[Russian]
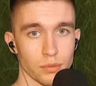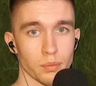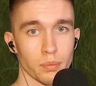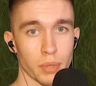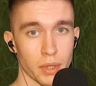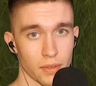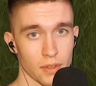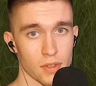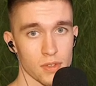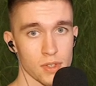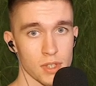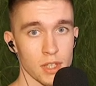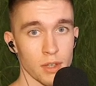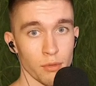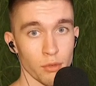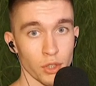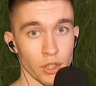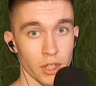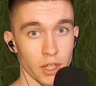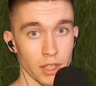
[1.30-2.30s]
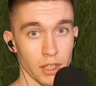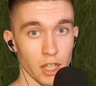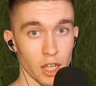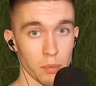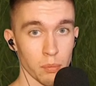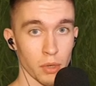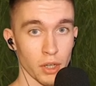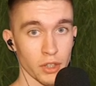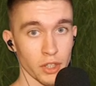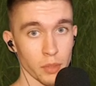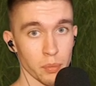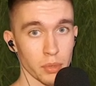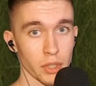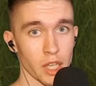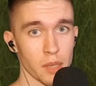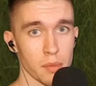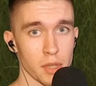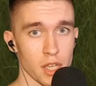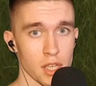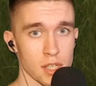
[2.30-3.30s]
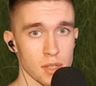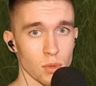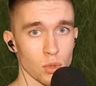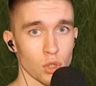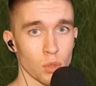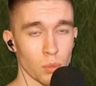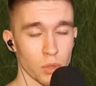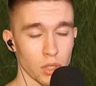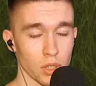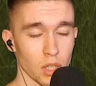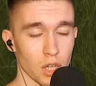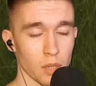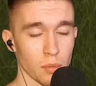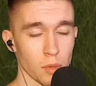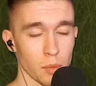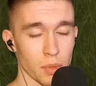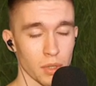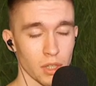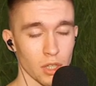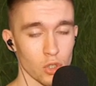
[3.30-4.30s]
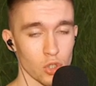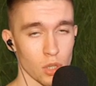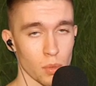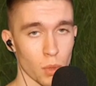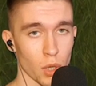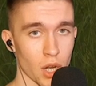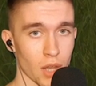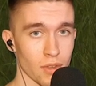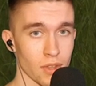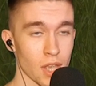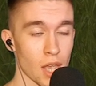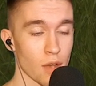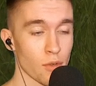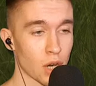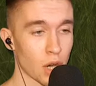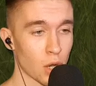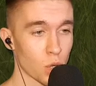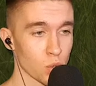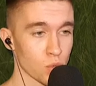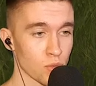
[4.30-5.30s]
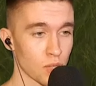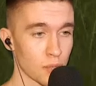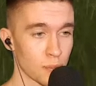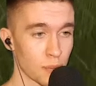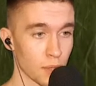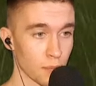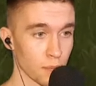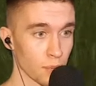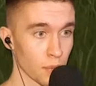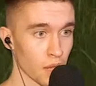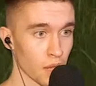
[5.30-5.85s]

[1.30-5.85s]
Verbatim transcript: Привет всем, вы на канале Panda Play, меня зовут Дмитрий, и мы продолжаем играть в House Flipper.